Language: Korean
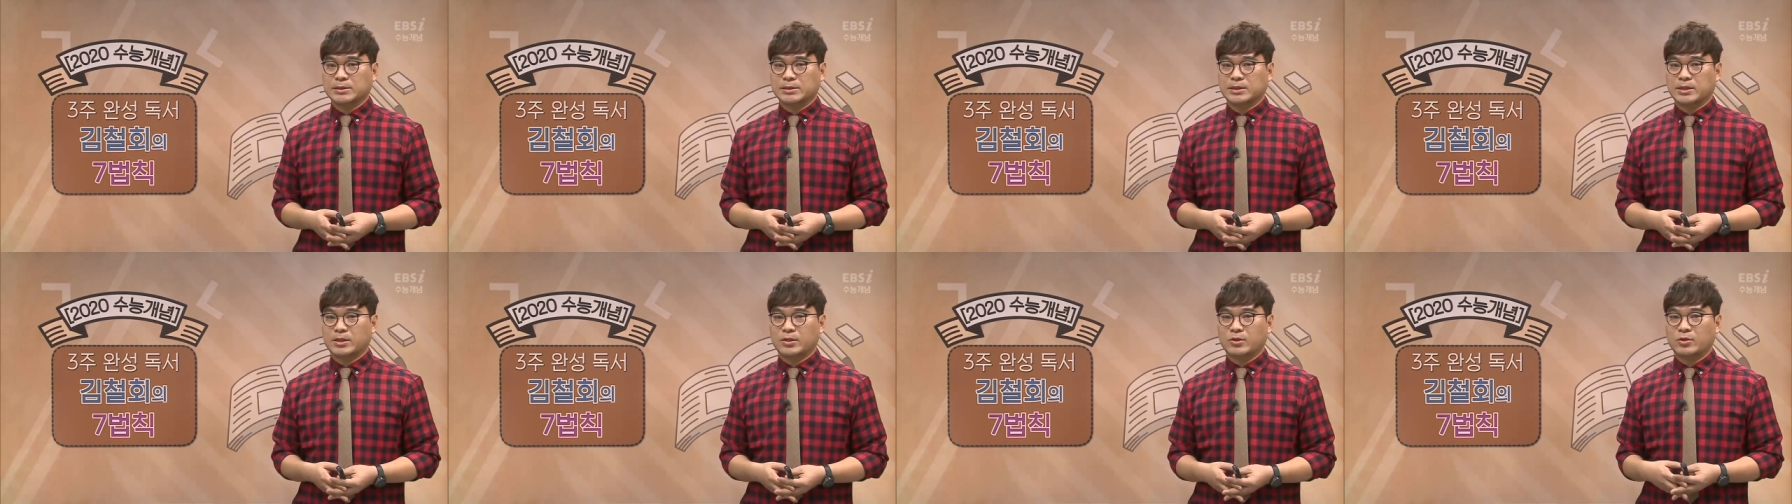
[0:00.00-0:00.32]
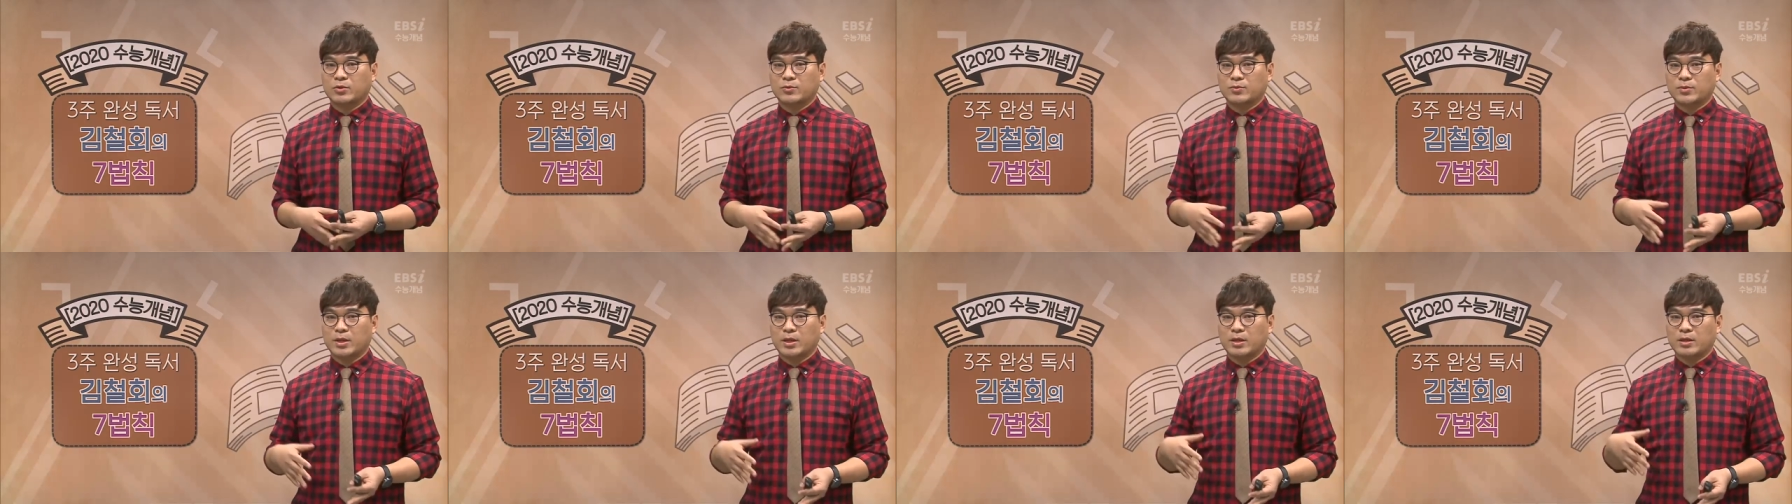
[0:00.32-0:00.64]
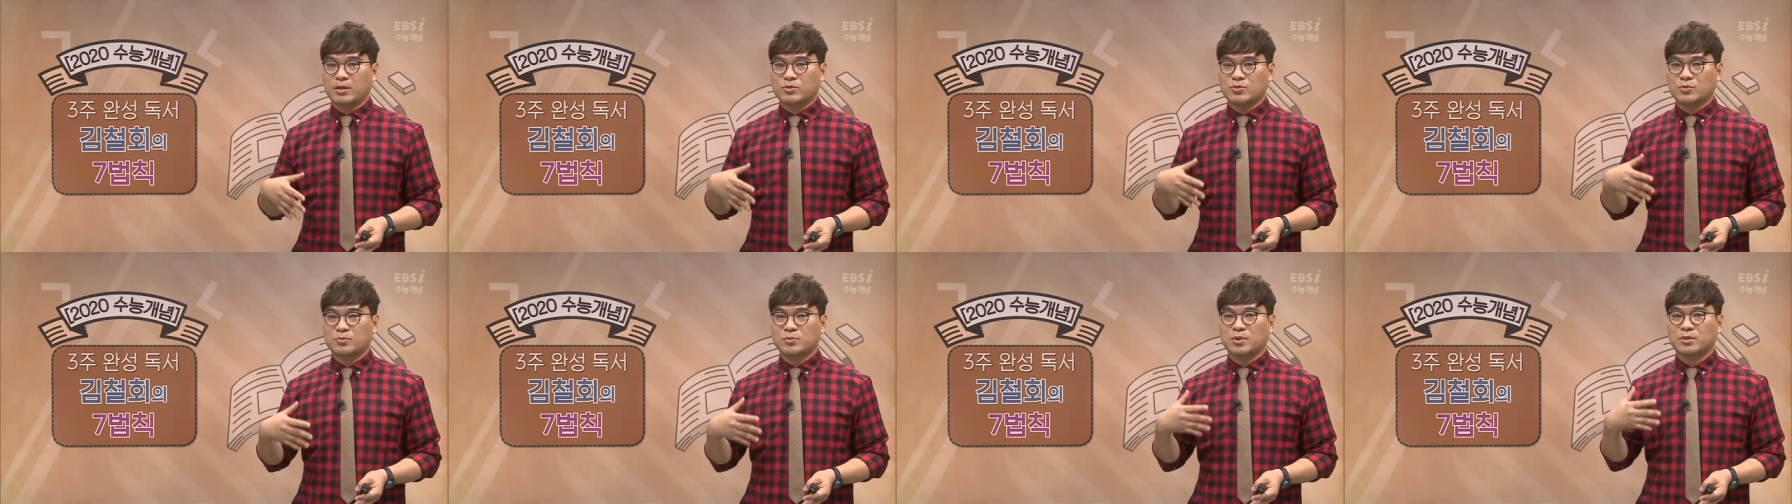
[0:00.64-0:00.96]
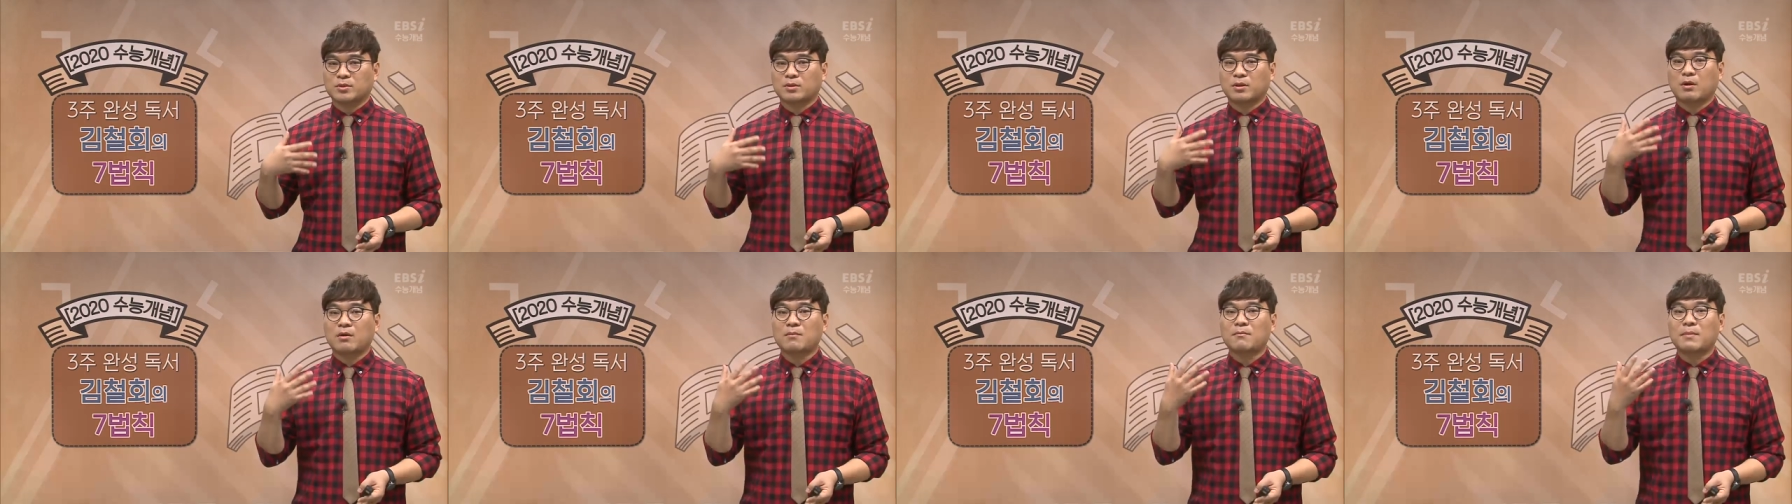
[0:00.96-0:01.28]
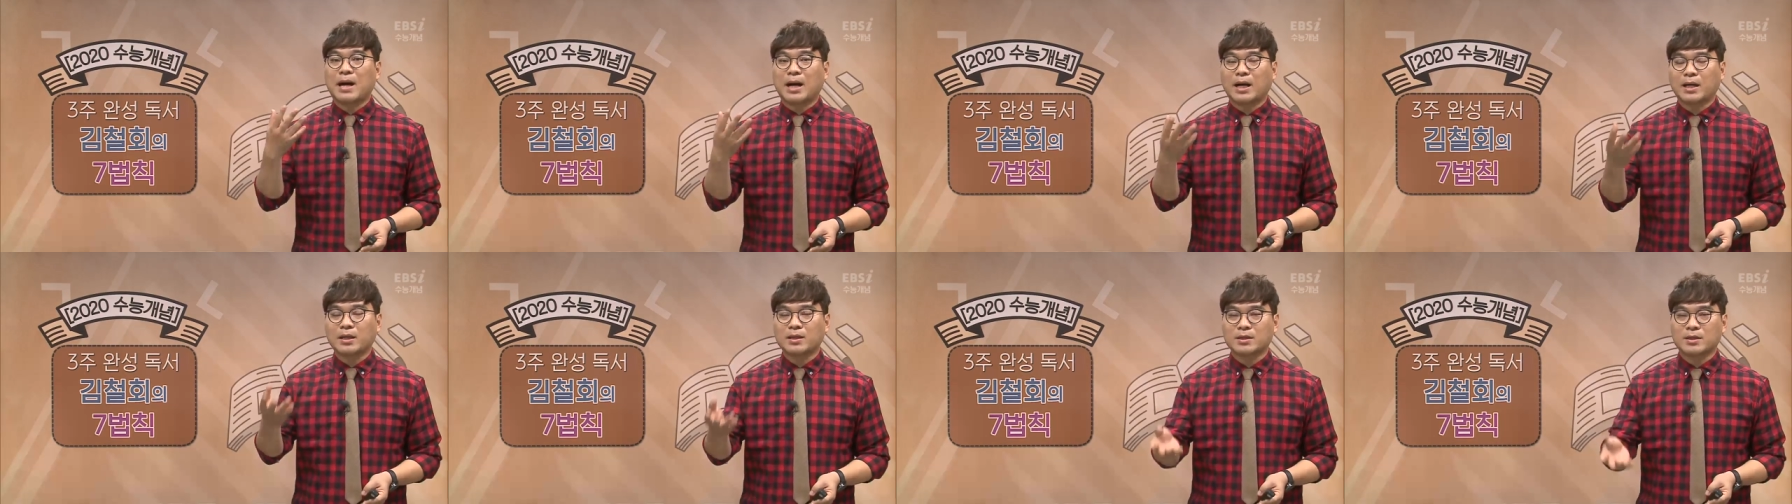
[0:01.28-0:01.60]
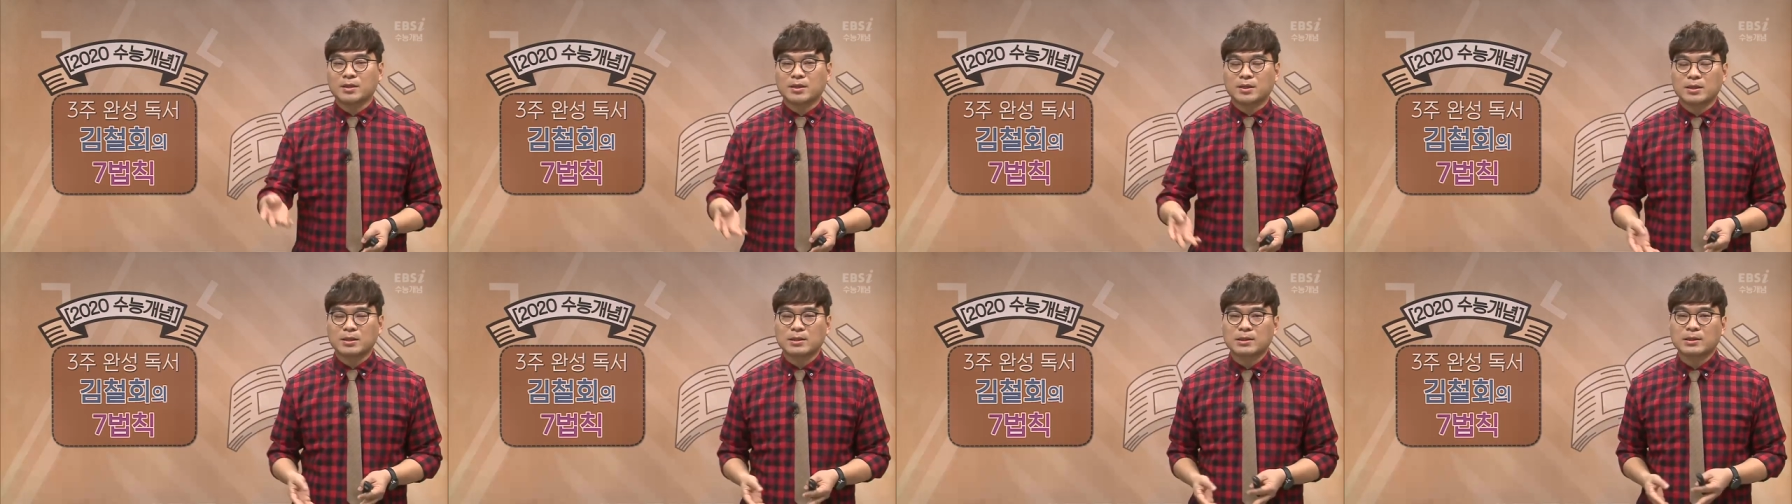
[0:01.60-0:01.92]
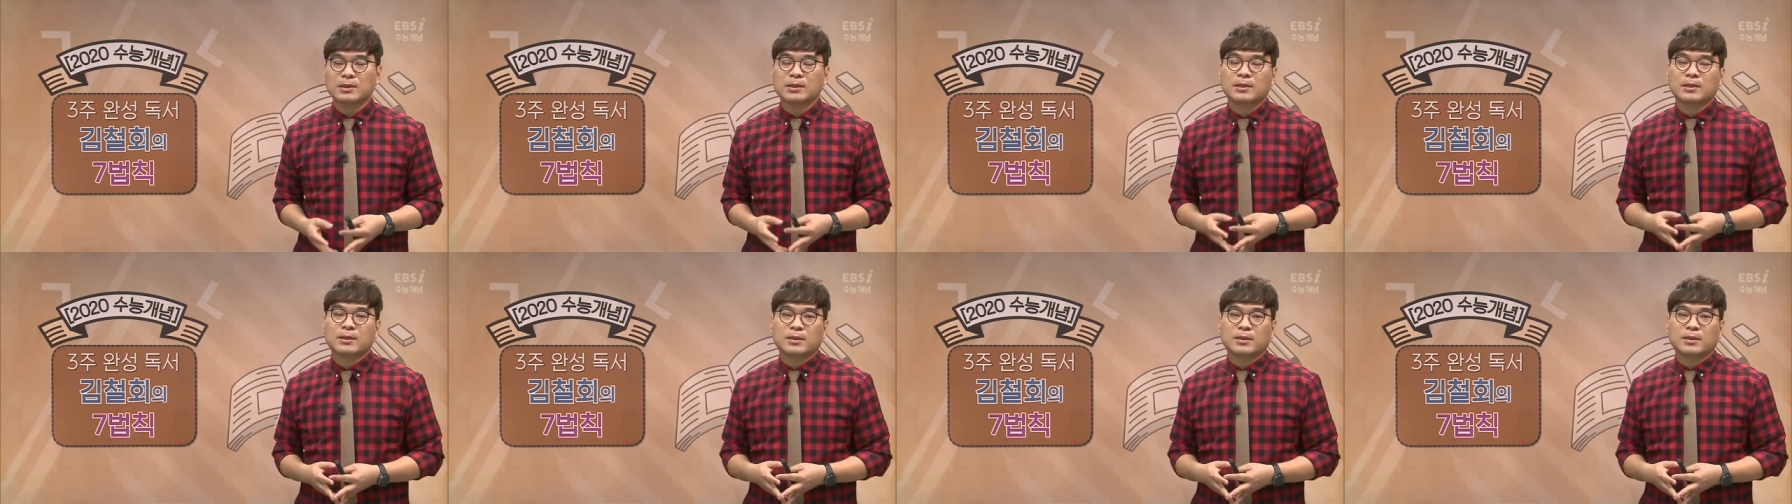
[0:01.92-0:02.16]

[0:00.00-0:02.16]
그러니까 여러분에게 좀 더 더 많이